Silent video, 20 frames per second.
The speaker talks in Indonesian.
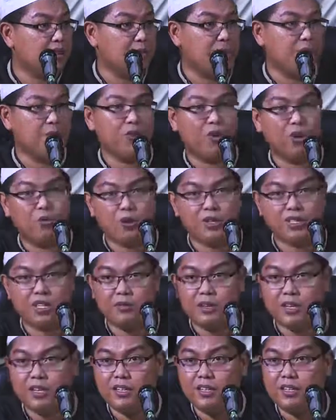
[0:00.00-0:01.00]
Kapan mau
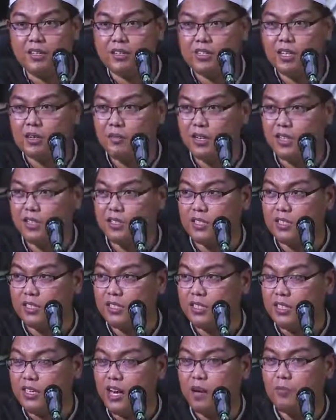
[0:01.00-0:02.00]
ngobrol sama sama
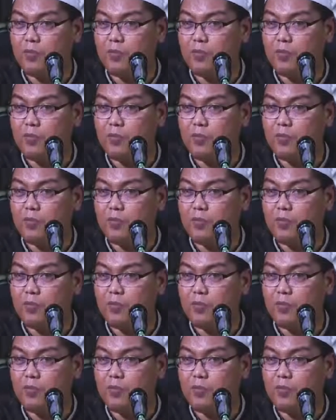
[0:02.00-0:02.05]
istri?